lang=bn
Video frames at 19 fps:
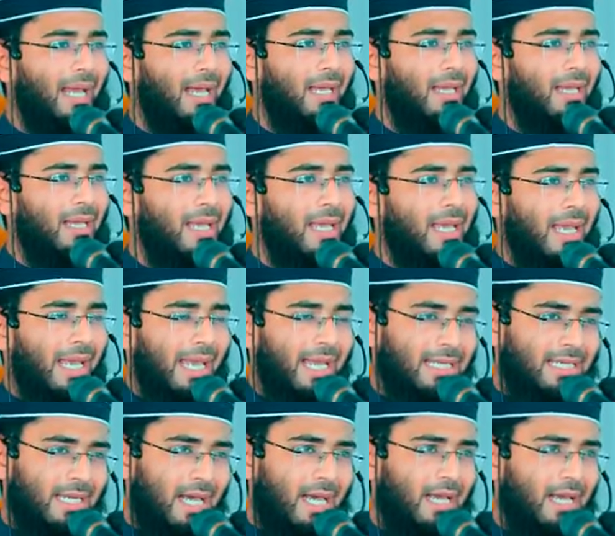না
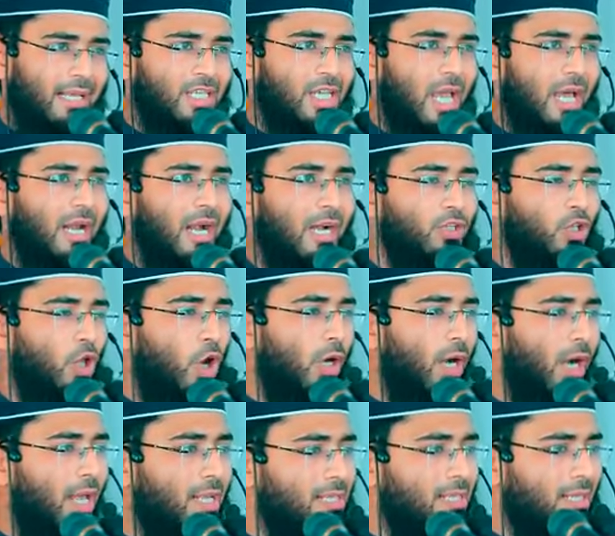এটা জানার
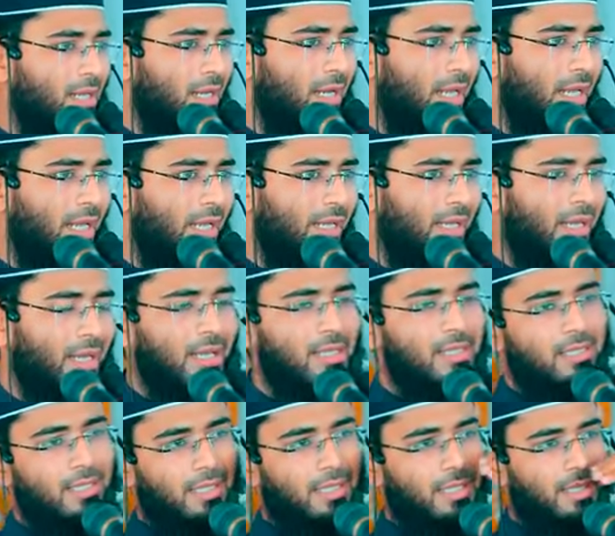দরকার আছে না নাই
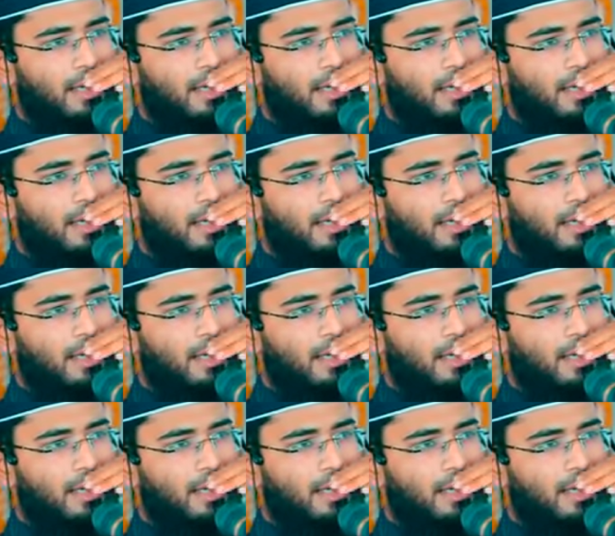আছে